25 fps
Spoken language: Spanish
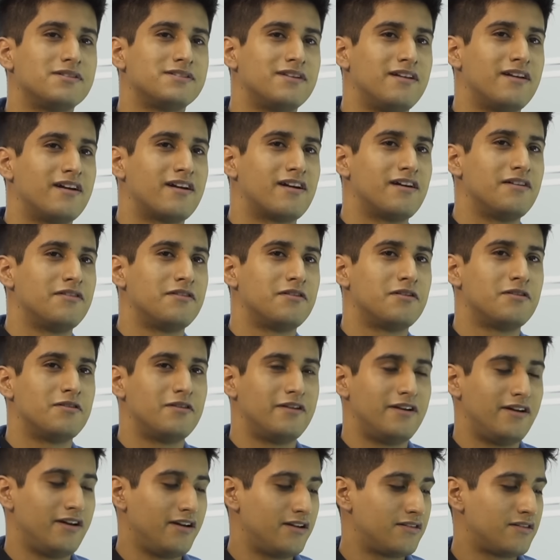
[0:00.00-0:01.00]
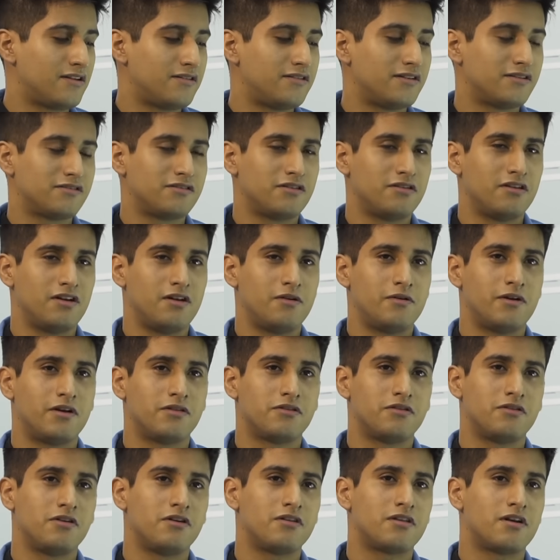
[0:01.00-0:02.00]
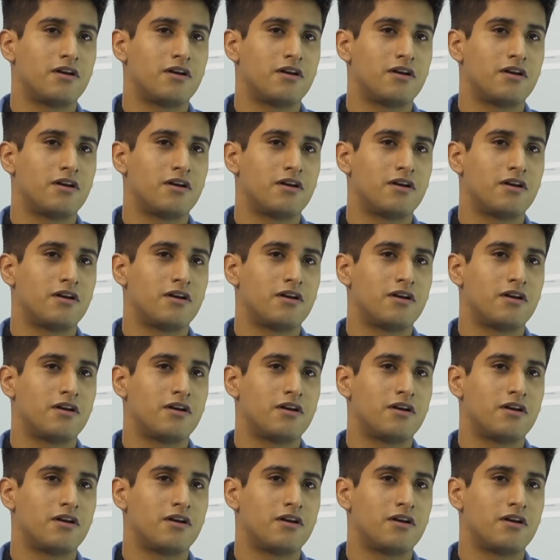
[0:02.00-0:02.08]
es Alejandro. En esta sección de laboratorio